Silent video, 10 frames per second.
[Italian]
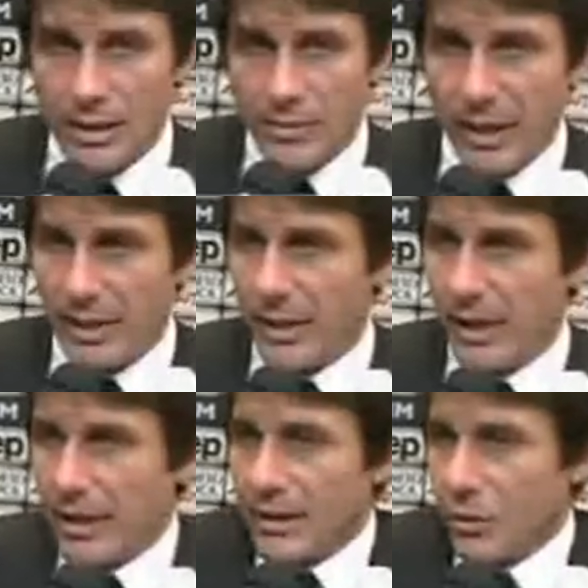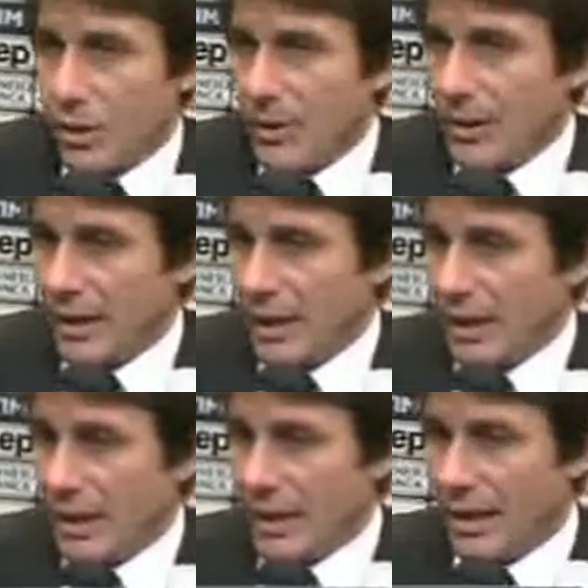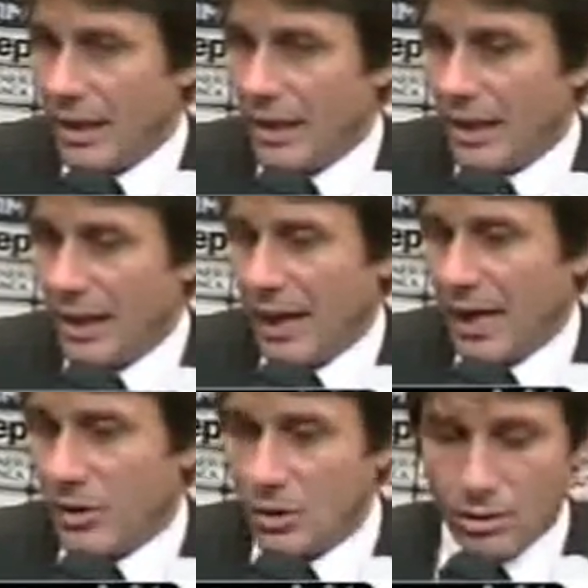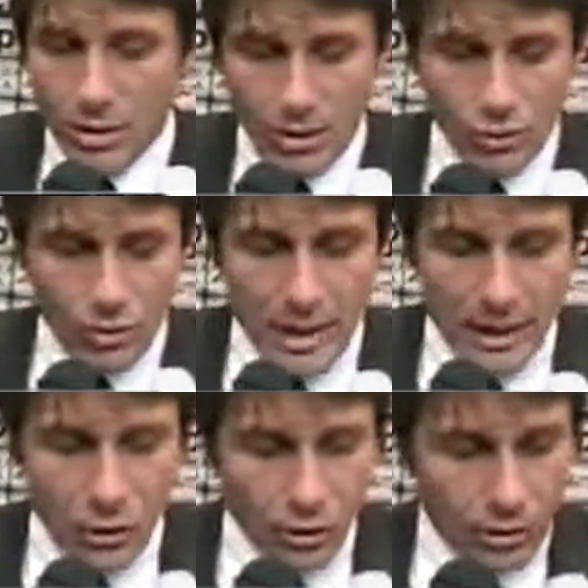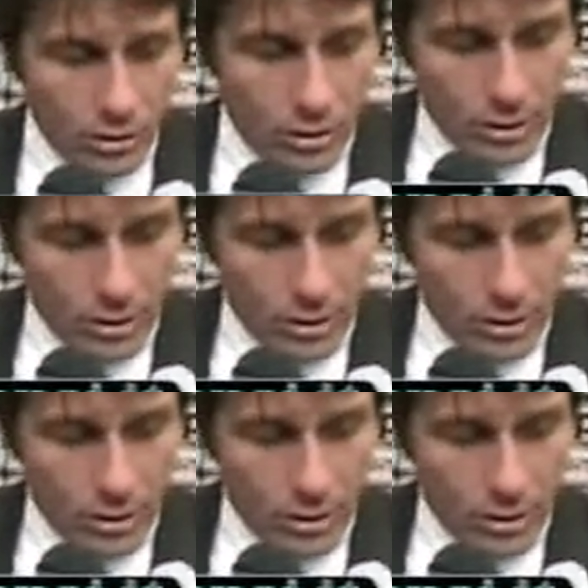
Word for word: spetta sicuramente alla, alla, alla Lazio. Il risultato